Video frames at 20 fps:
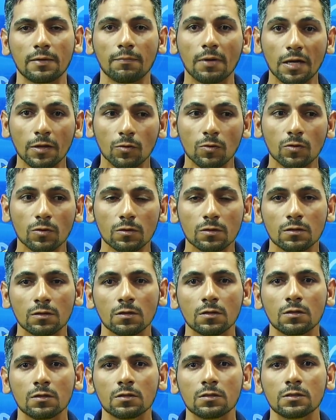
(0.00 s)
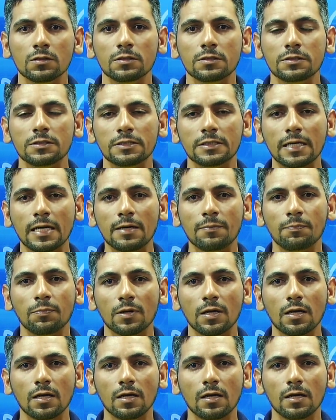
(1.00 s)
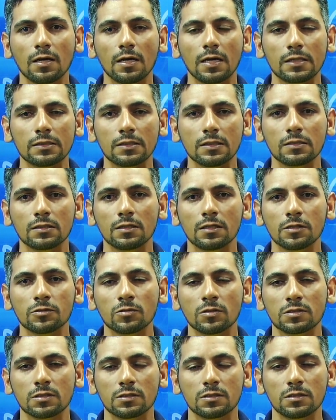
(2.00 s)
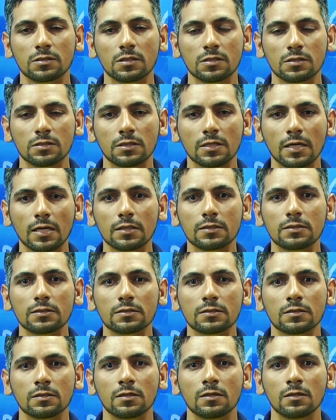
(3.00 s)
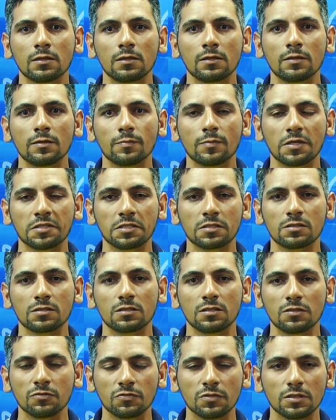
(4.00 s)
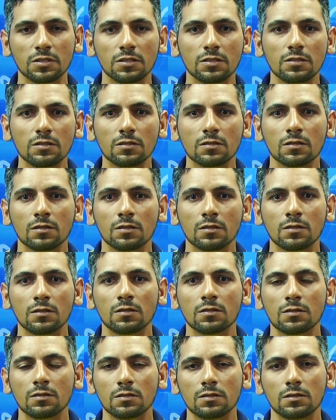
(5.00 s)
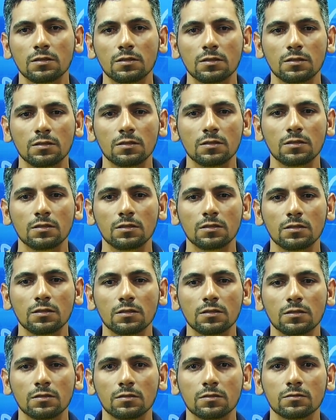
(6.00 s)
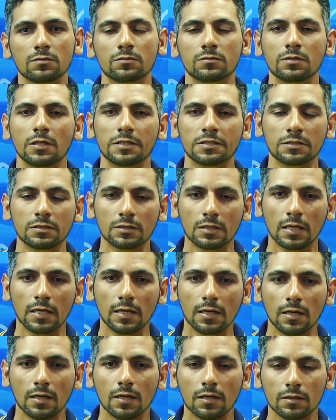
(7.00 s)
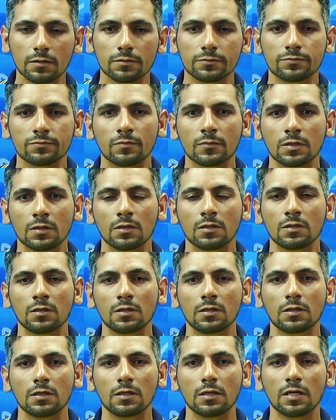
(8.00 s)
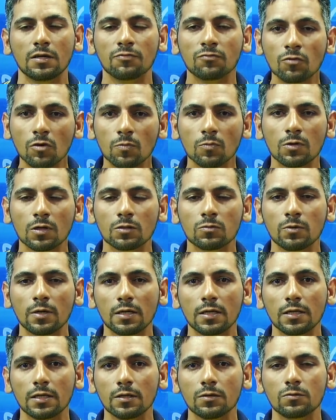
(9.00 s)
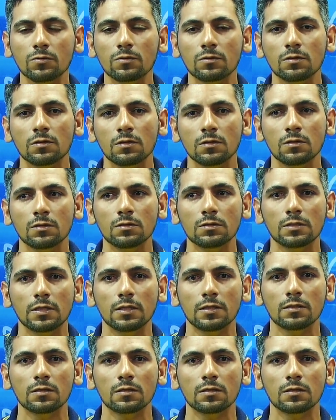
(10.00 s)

maior, já para atender as nossas necessidades, para a gente se dividir e a gente está reformulando o elenco, né,